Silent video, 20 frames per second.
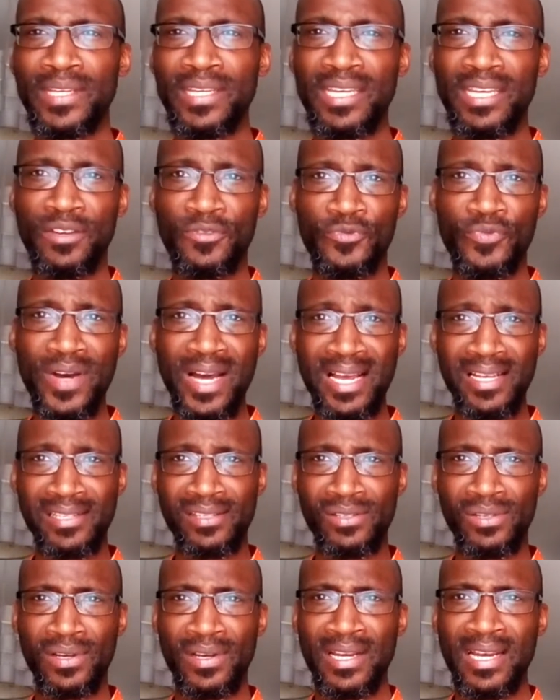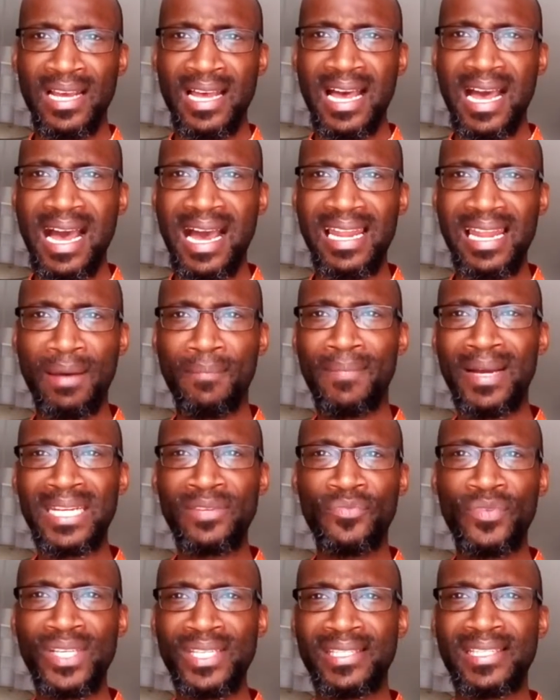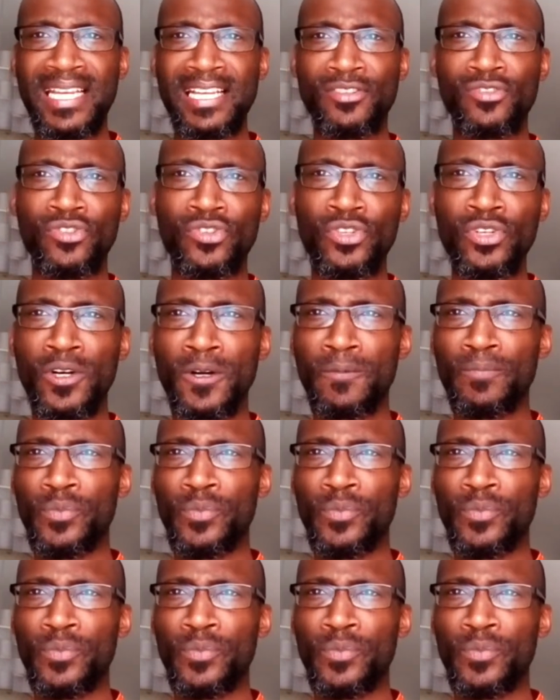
Et face à la manifestation